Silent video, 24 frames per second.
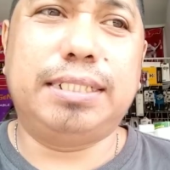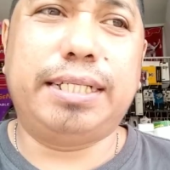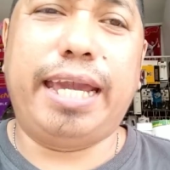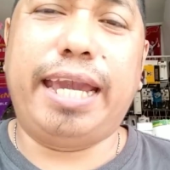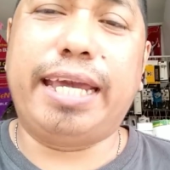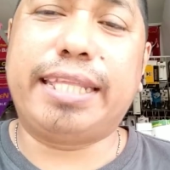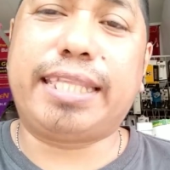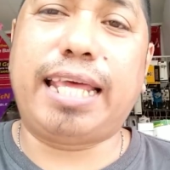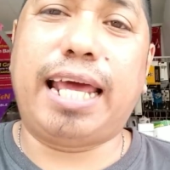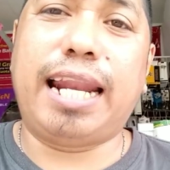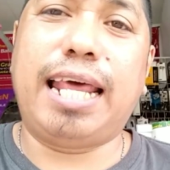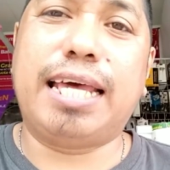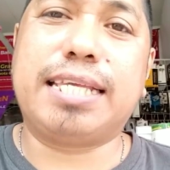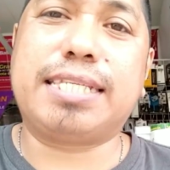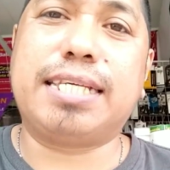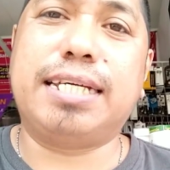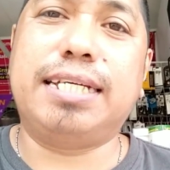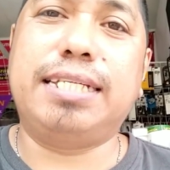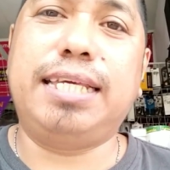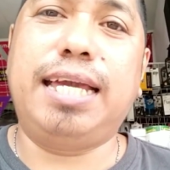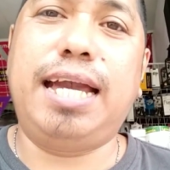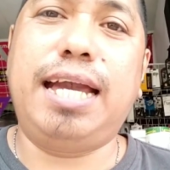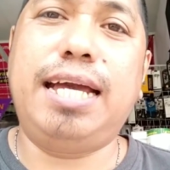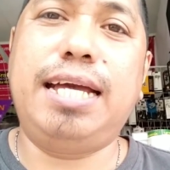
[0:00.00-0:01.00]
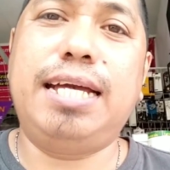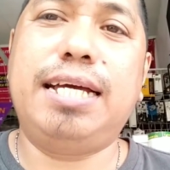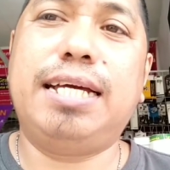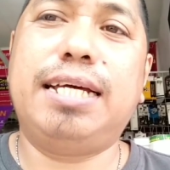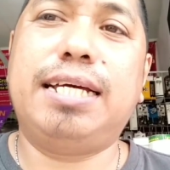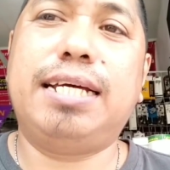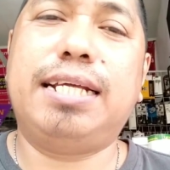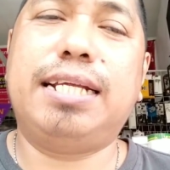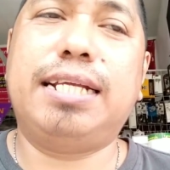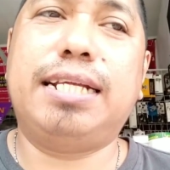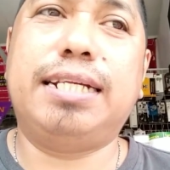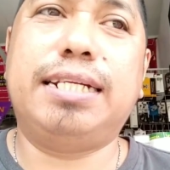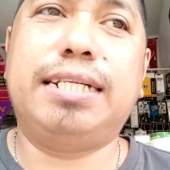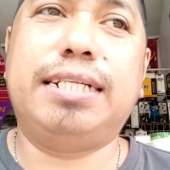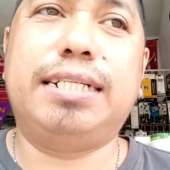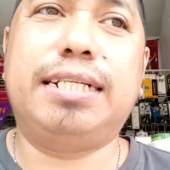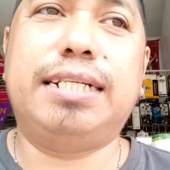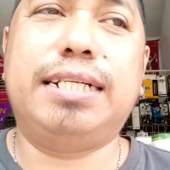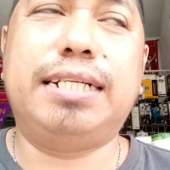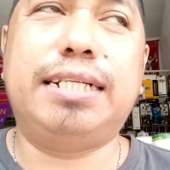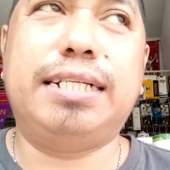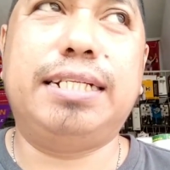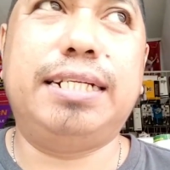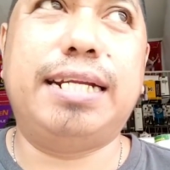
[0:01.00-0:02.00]
etalasenya
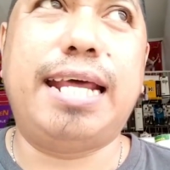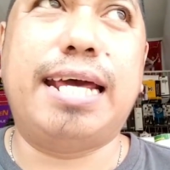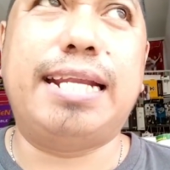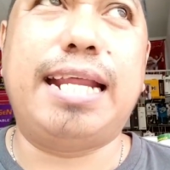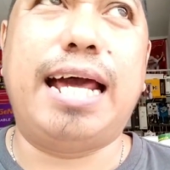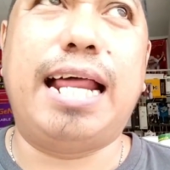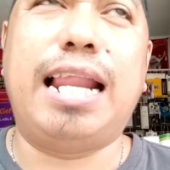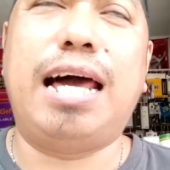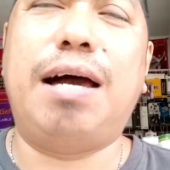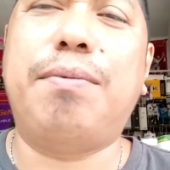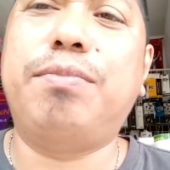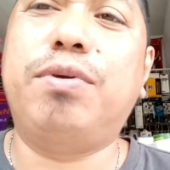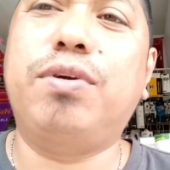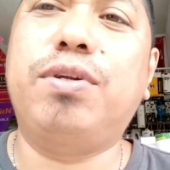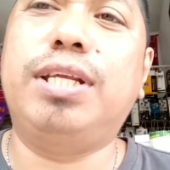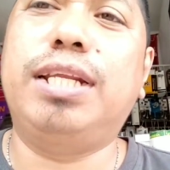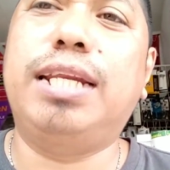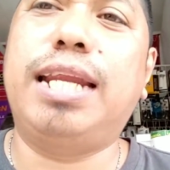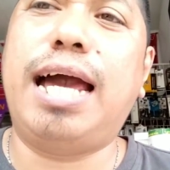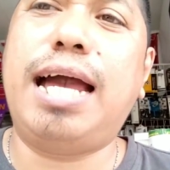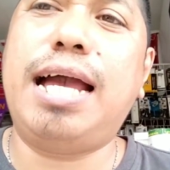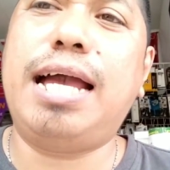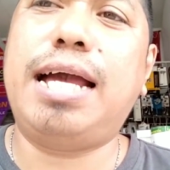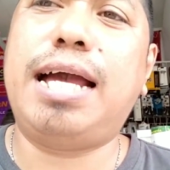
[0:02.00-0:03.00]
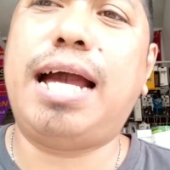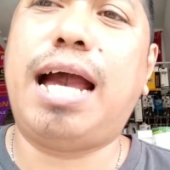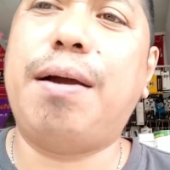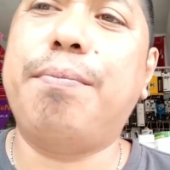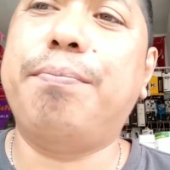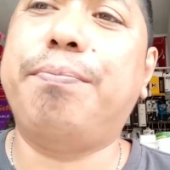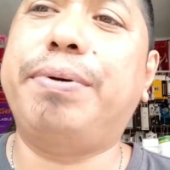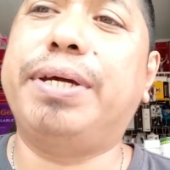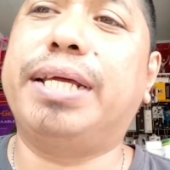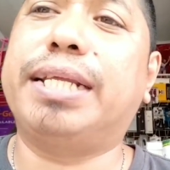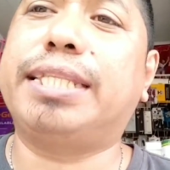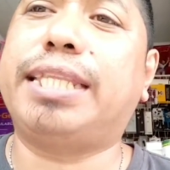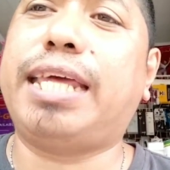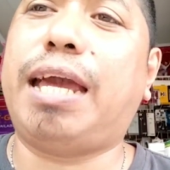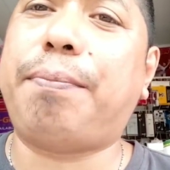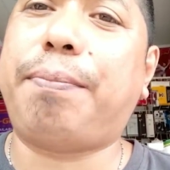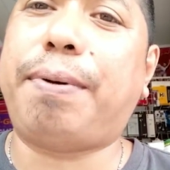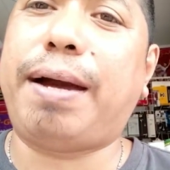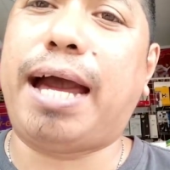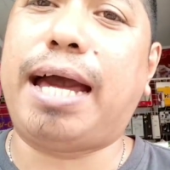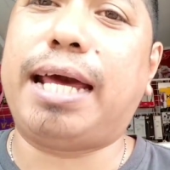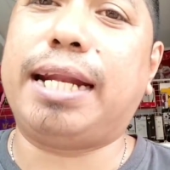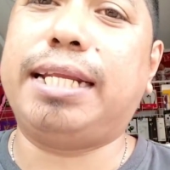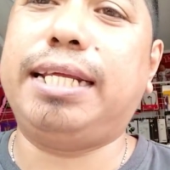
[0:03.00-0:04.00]
dan alhamdulillah hampir tiap
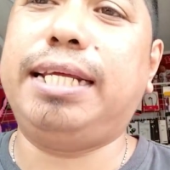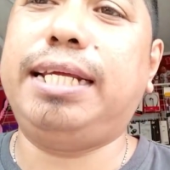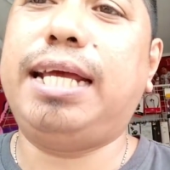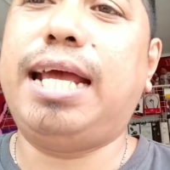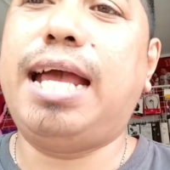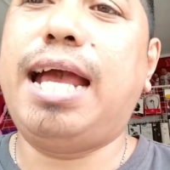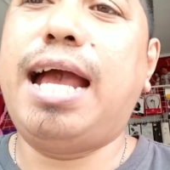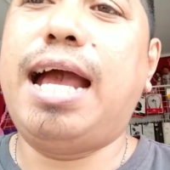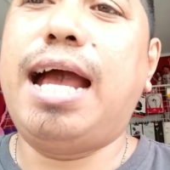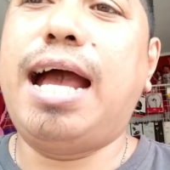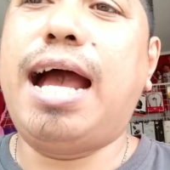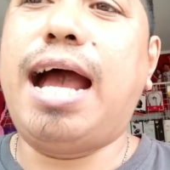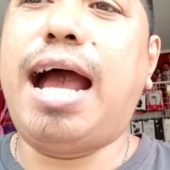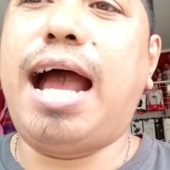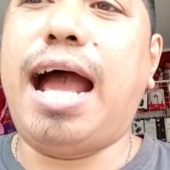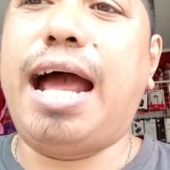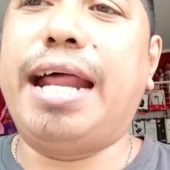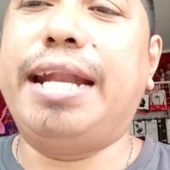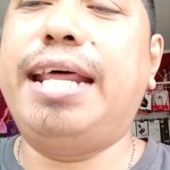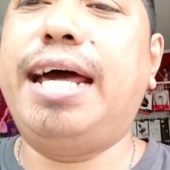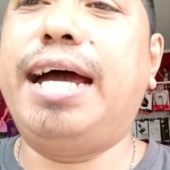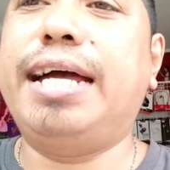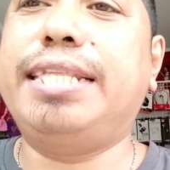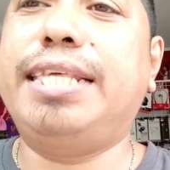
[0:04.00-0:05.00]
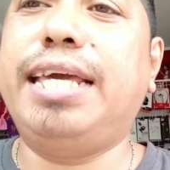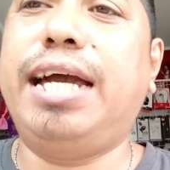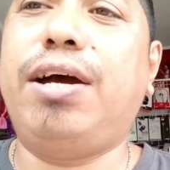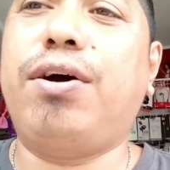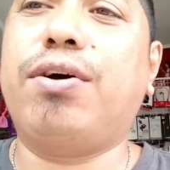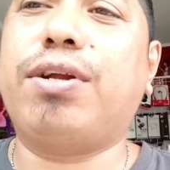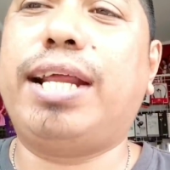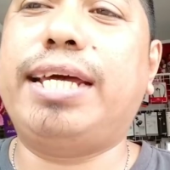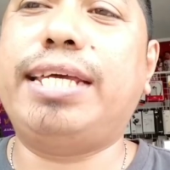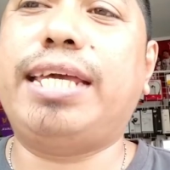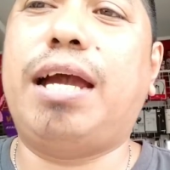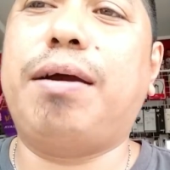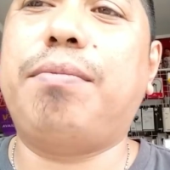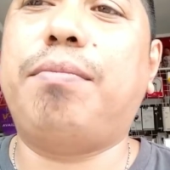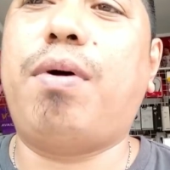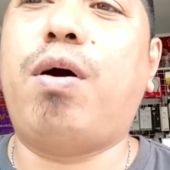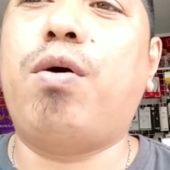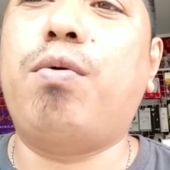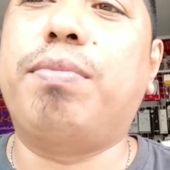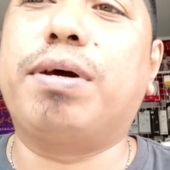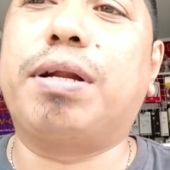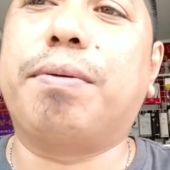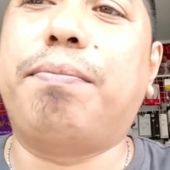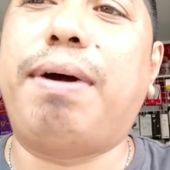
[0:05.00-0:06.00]
hari ada aja orang yang
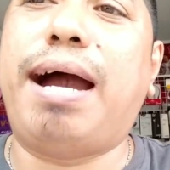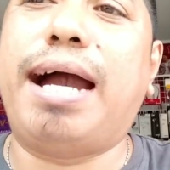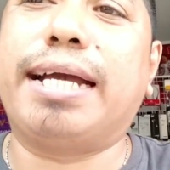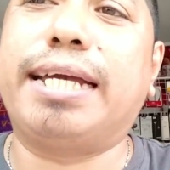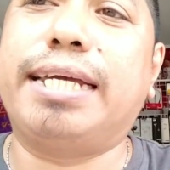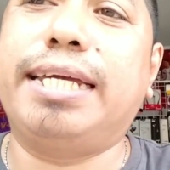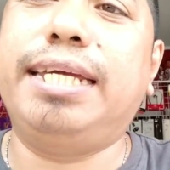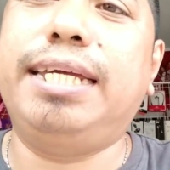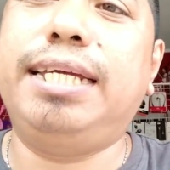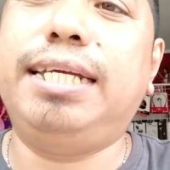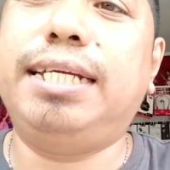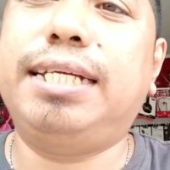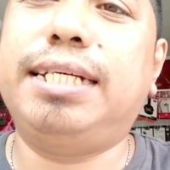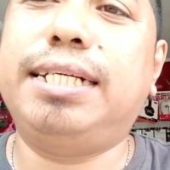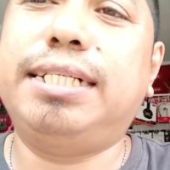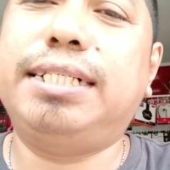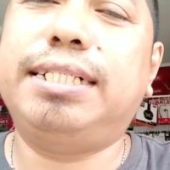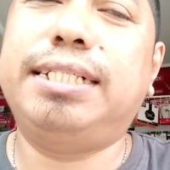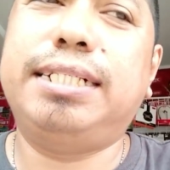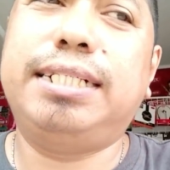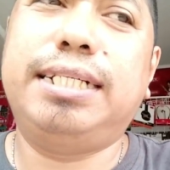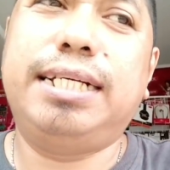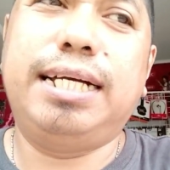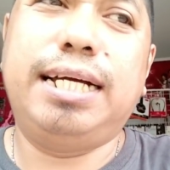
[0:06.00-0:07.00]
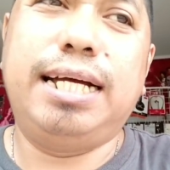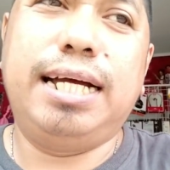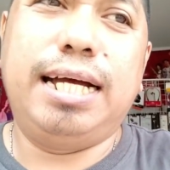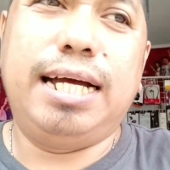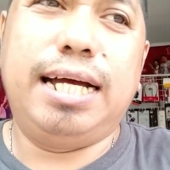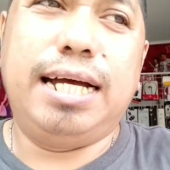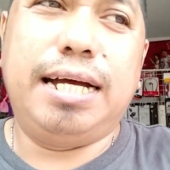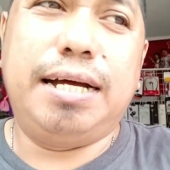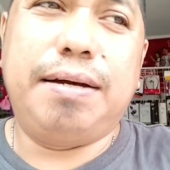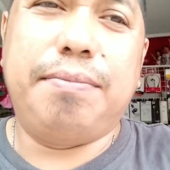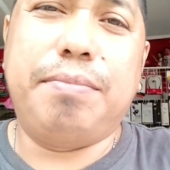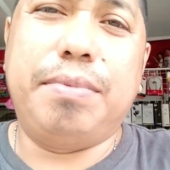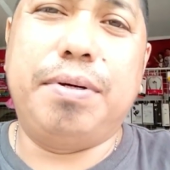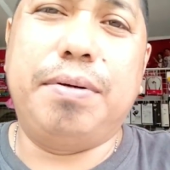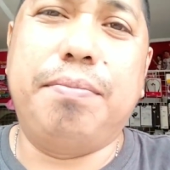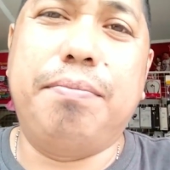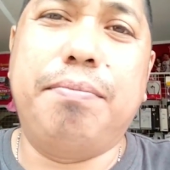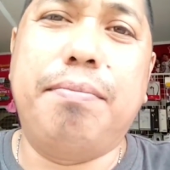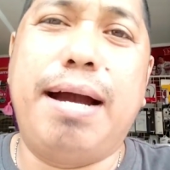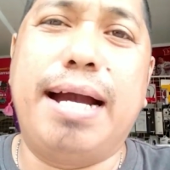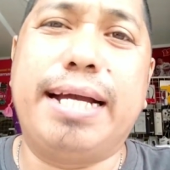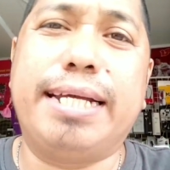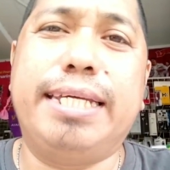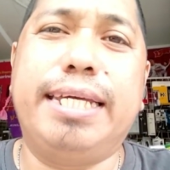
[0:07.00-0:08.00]
mau berbagi
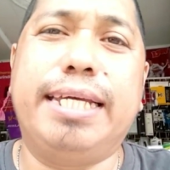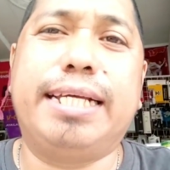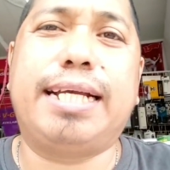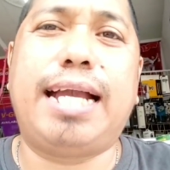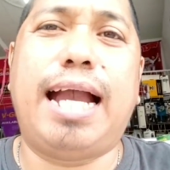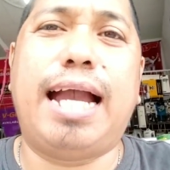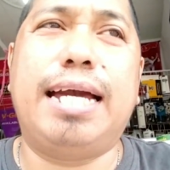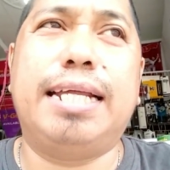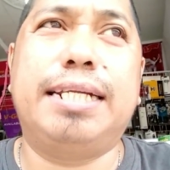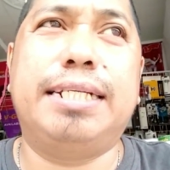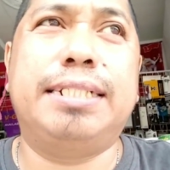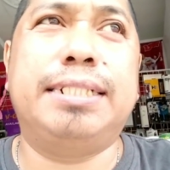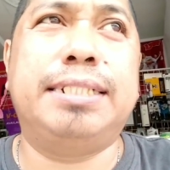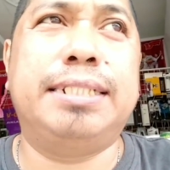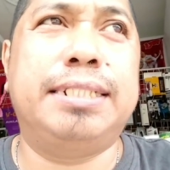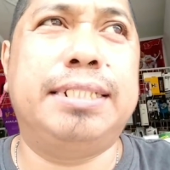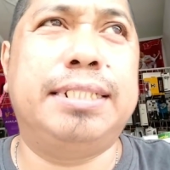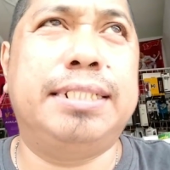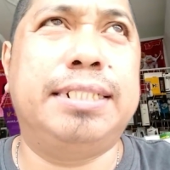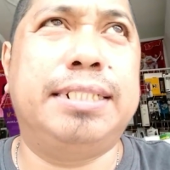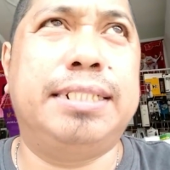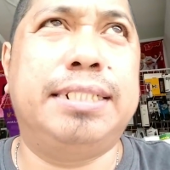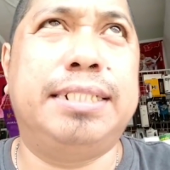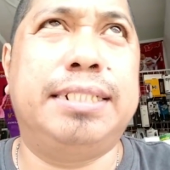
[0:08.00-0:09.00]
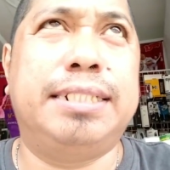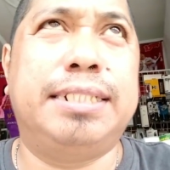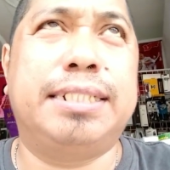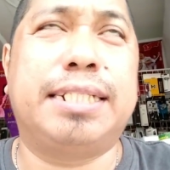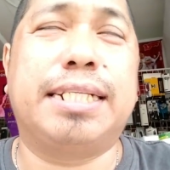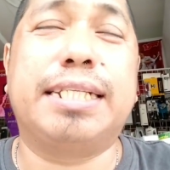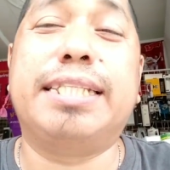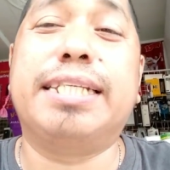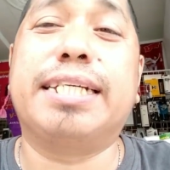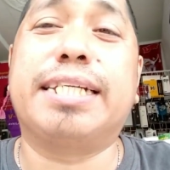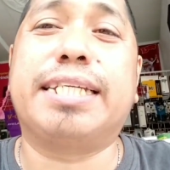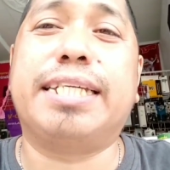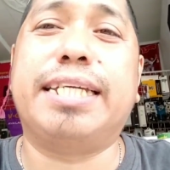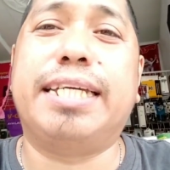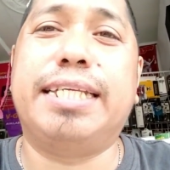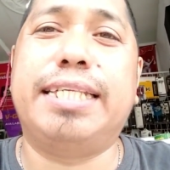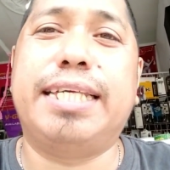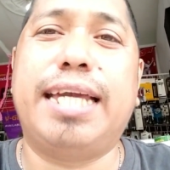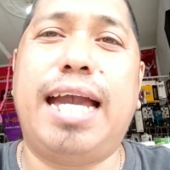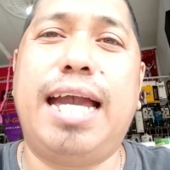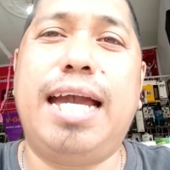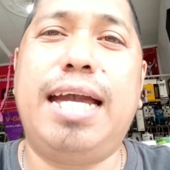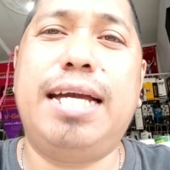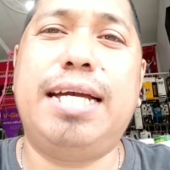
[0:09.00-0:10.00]
membagikan
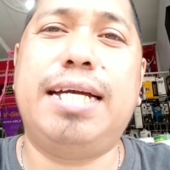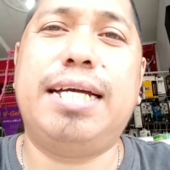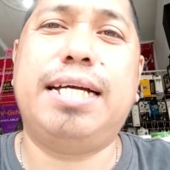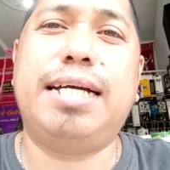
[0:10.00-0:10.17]
rezekinya